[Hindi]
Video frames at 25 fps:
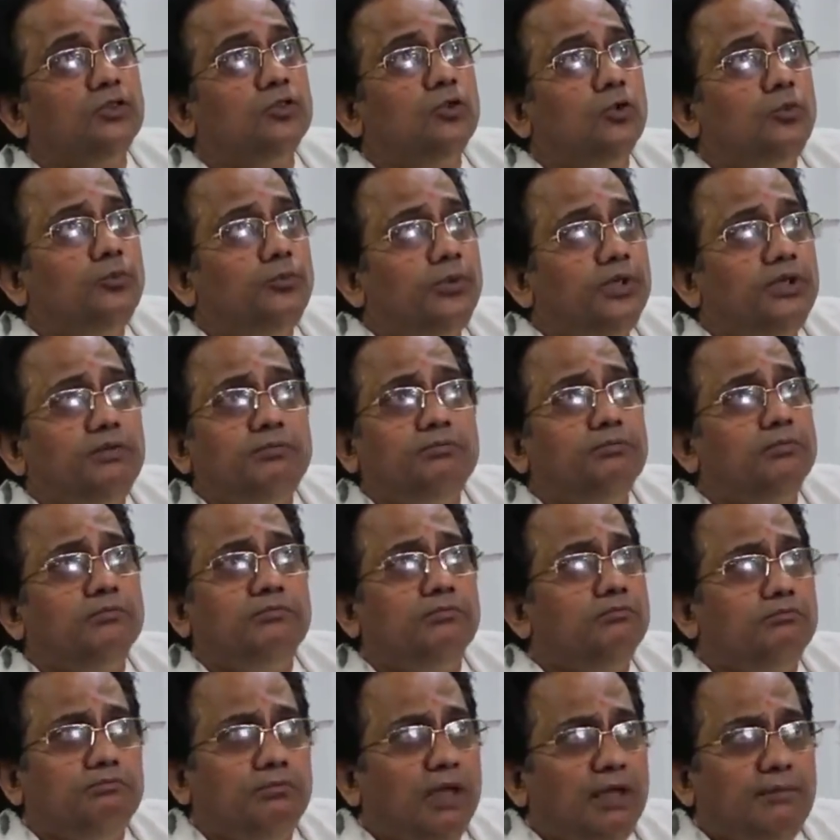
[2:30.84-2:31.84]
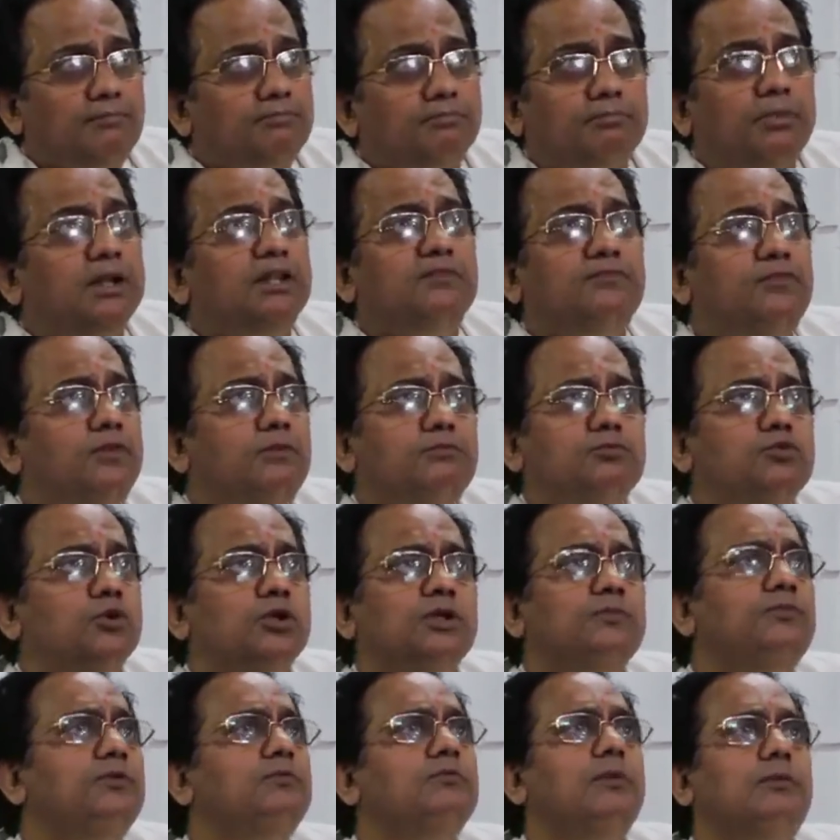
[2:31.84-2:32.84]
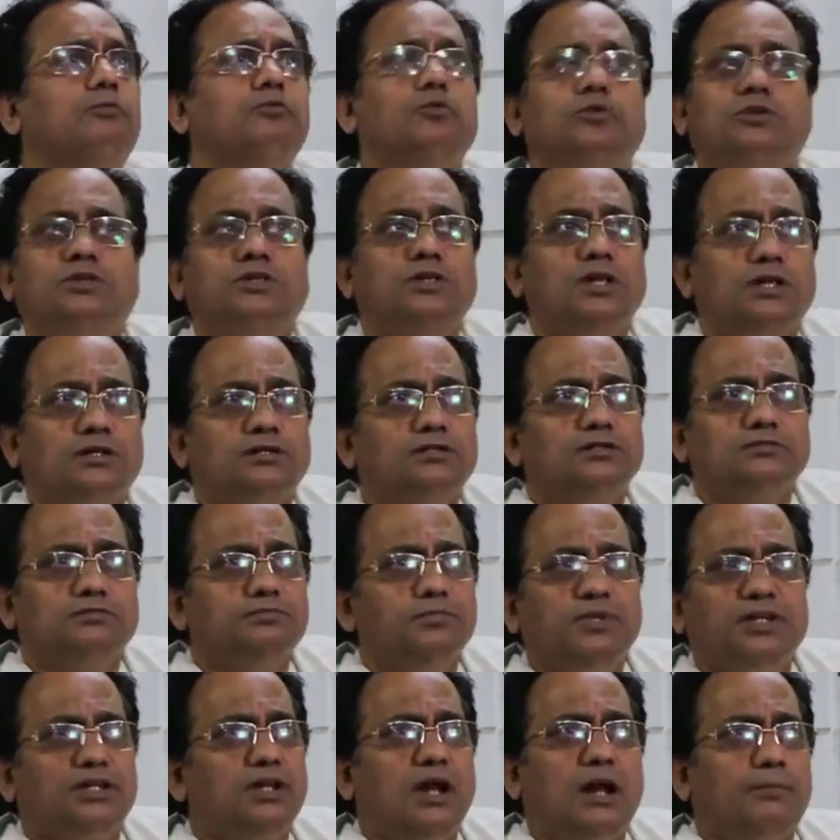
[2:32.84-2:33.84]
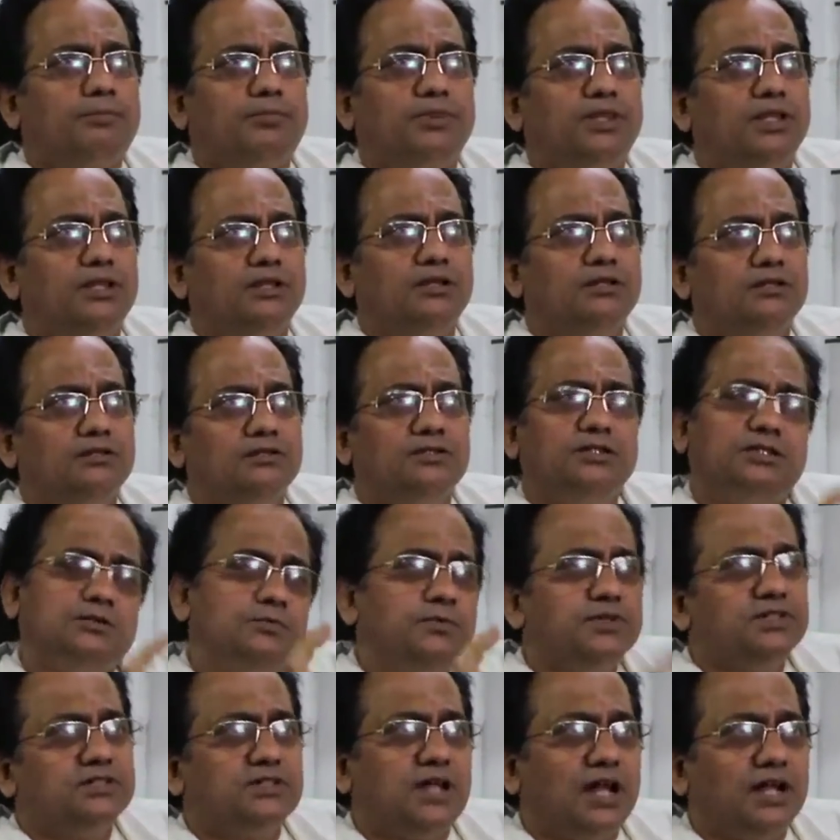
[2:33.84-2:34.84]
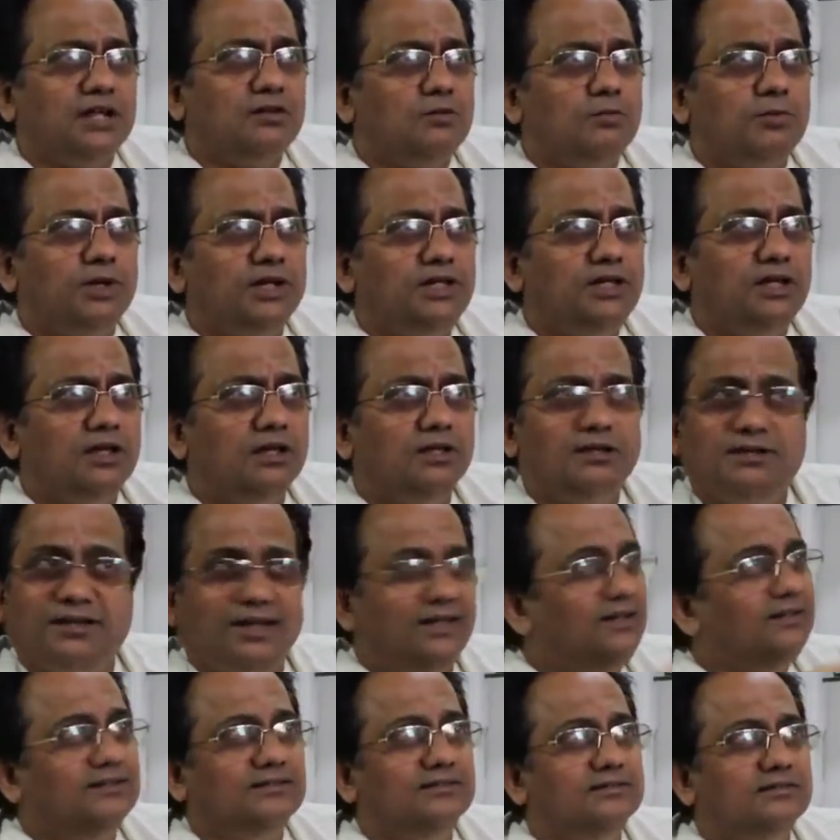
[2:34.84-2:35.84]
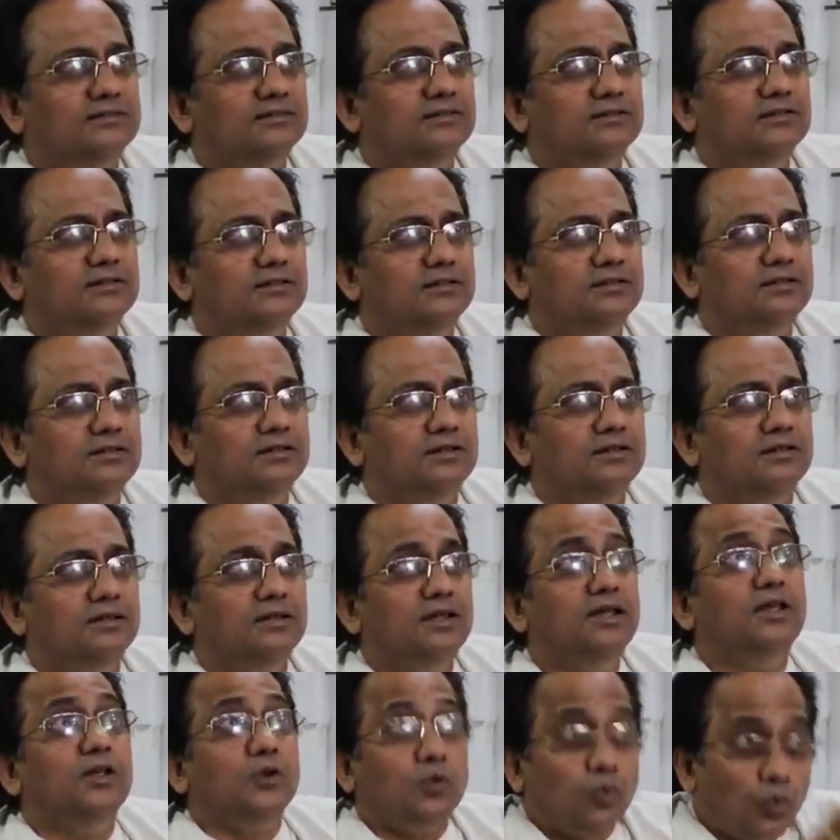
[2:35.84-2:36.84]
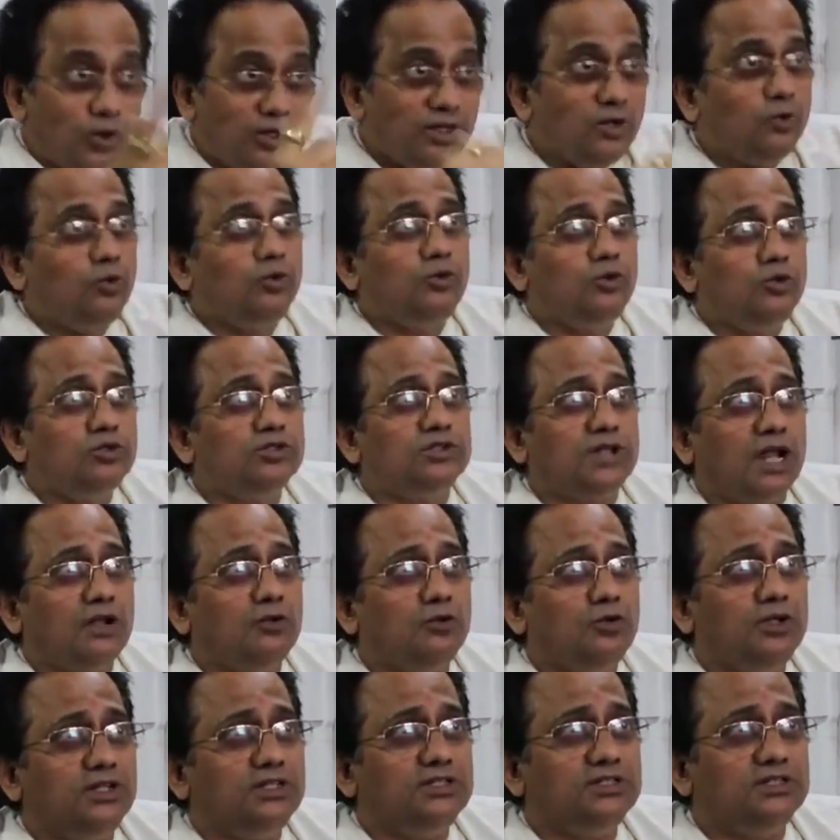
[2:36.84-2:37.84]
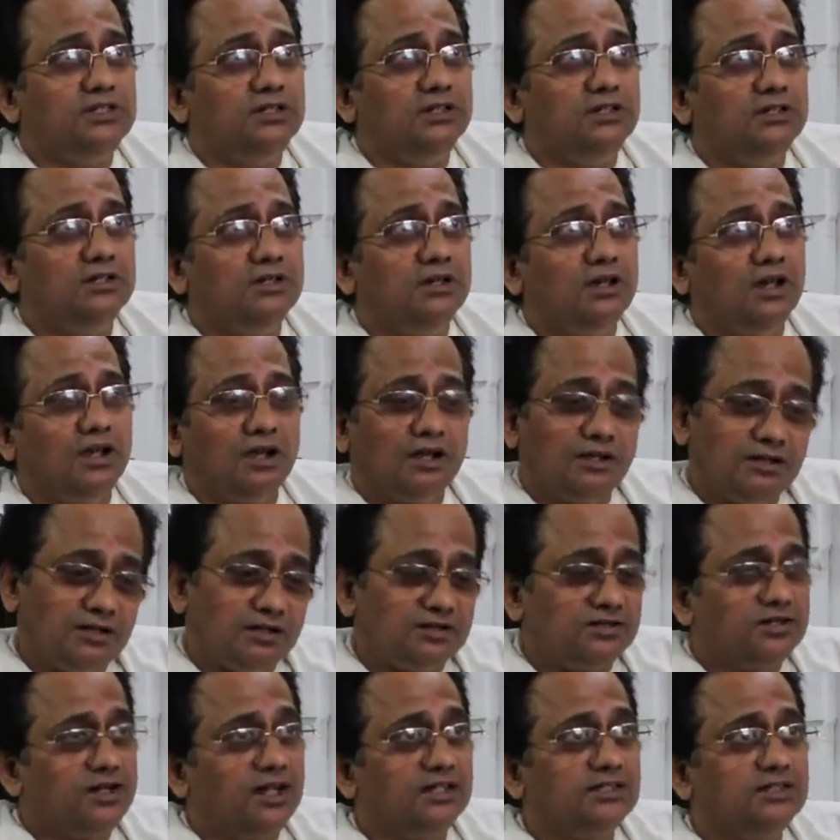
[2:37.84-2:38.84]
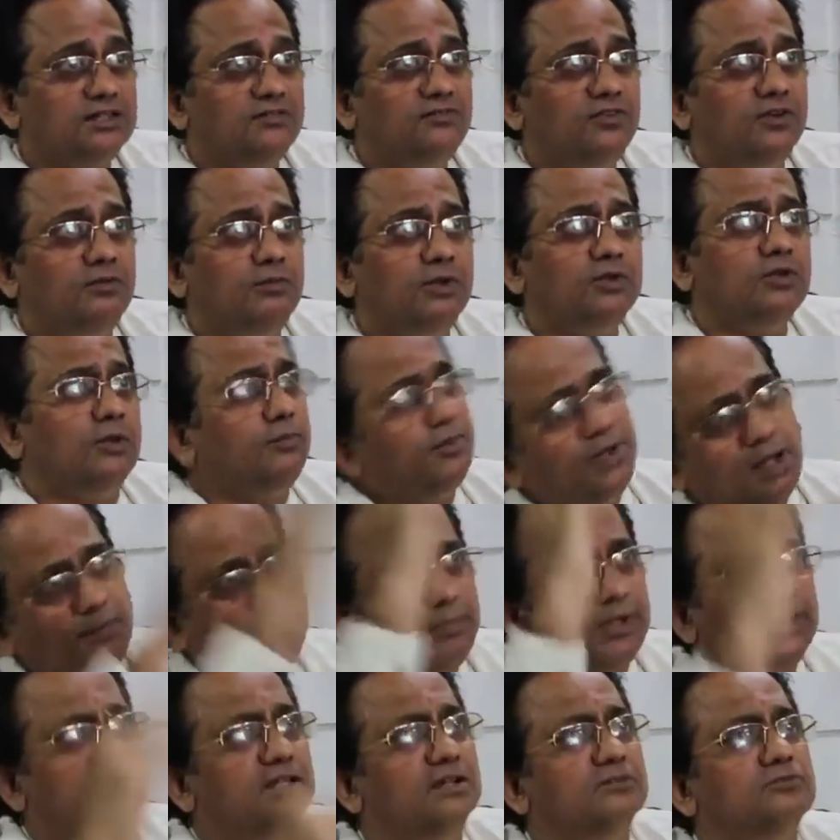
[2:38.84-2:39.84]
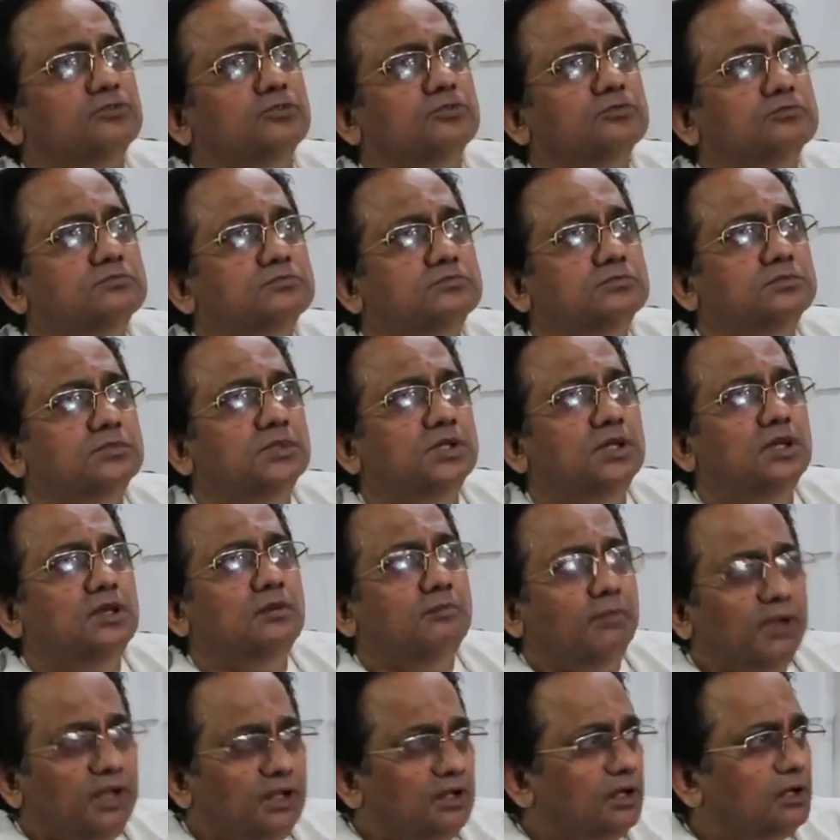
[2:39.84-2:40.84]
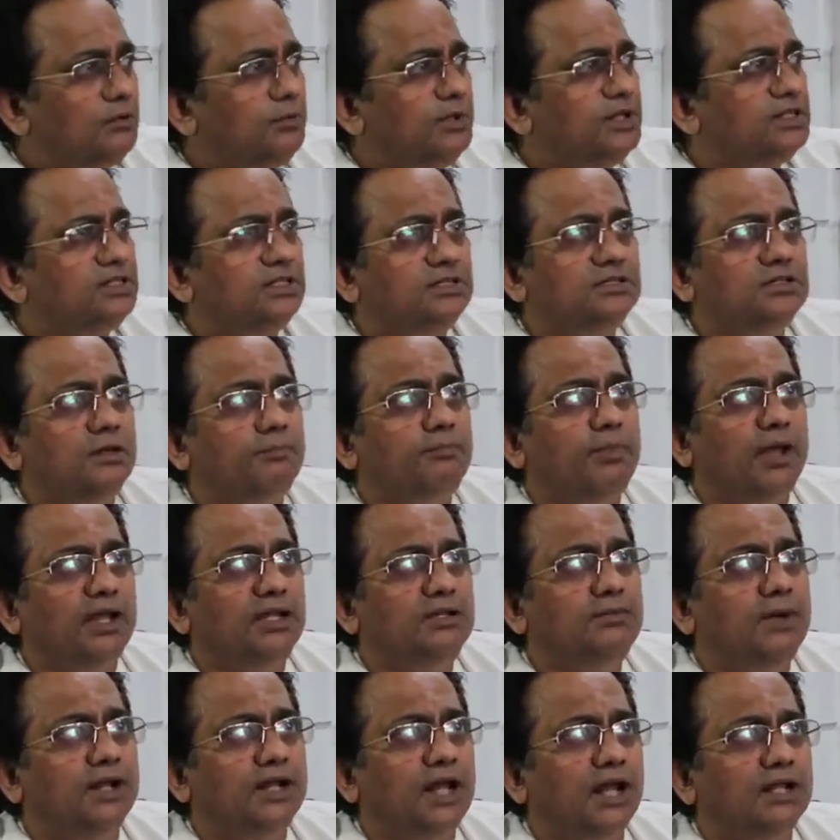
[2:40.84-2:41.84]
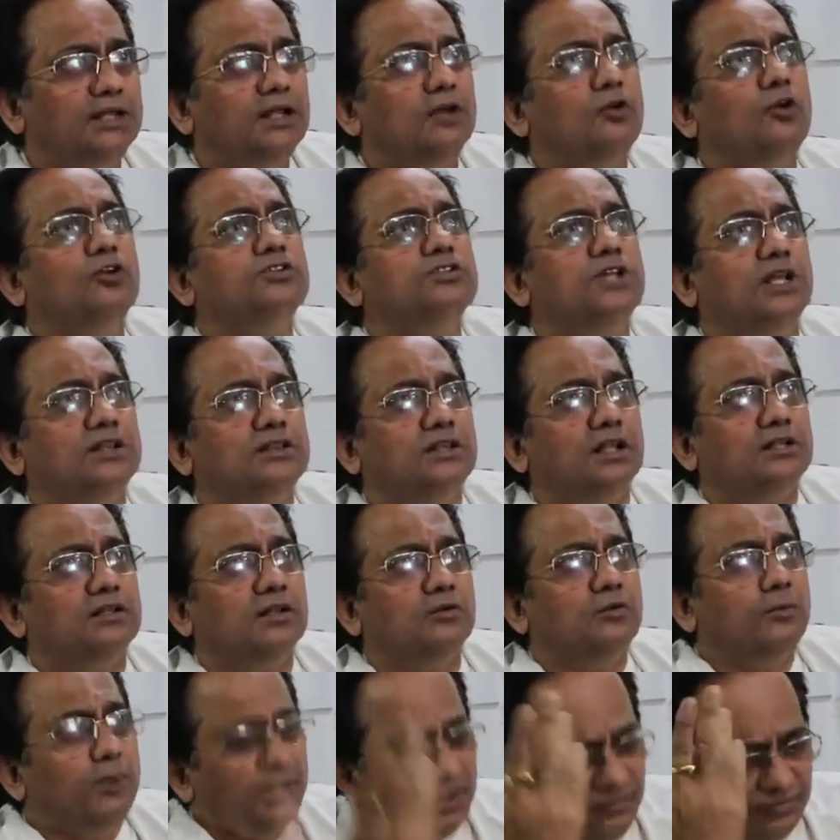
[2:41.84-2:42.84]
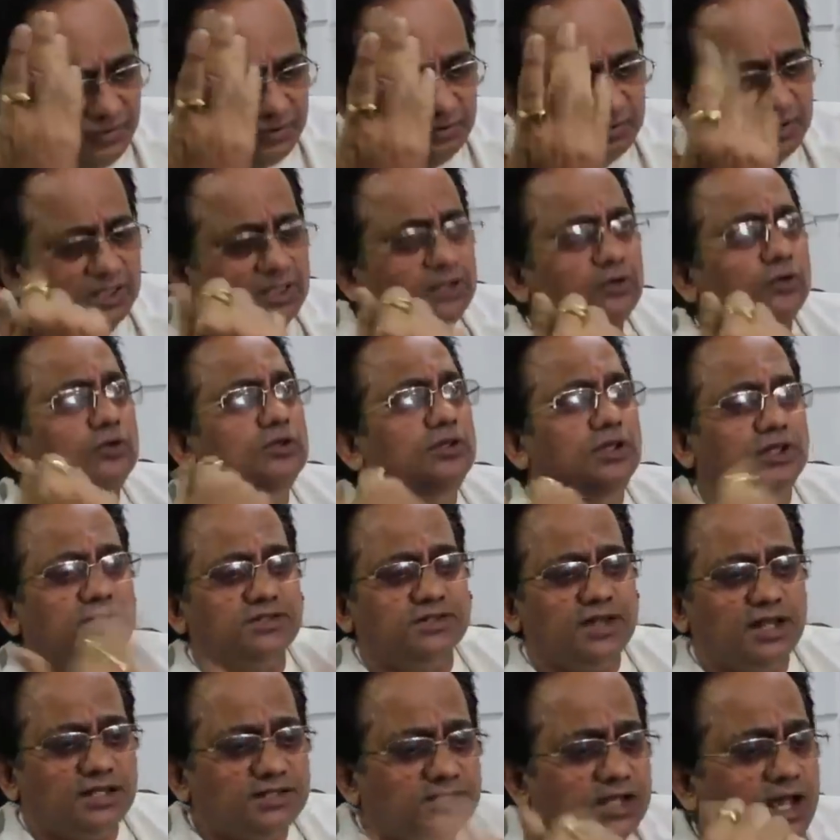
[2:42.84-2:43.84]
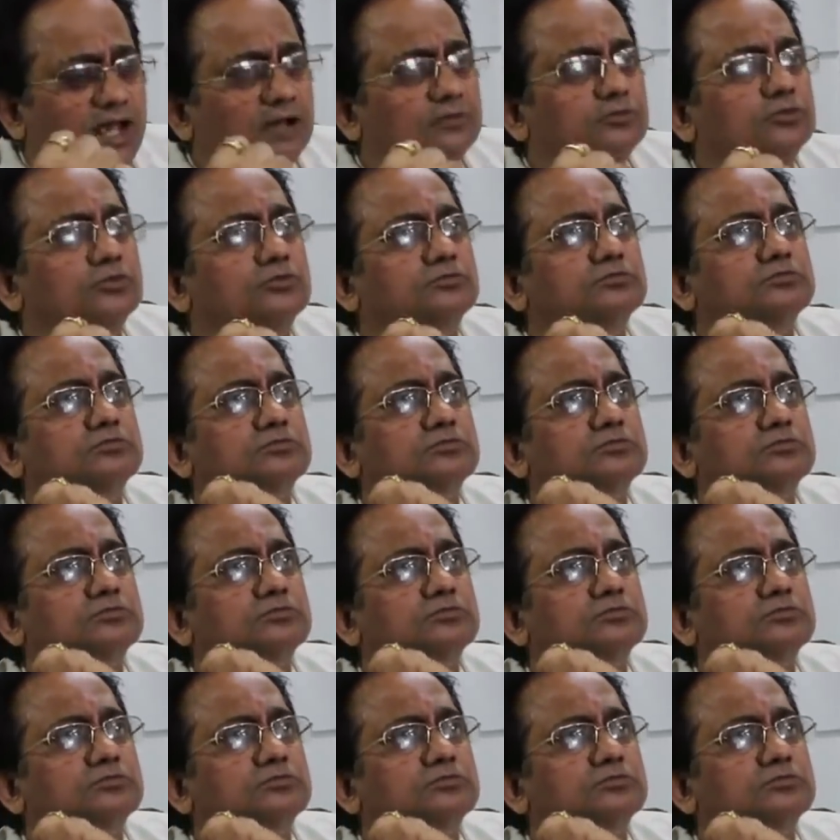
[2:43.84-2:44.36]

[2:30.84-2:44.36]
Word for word: तो फिर मैं बड़ी फिल्म छोटी फिल्म आपको किस में आपते हैं जिसमें स्टार है वो बड़ी है नहीं कोई ना कोई तो स्टार होना चाहिए अगर यशराज की फिल्म है तो अपने आप बड़ी है वो नहीं रणवीर सिंह जब पहली बार आया था कौन जानता था वो बड़ी फिल्म थी क्योंकि यशराज से आया वो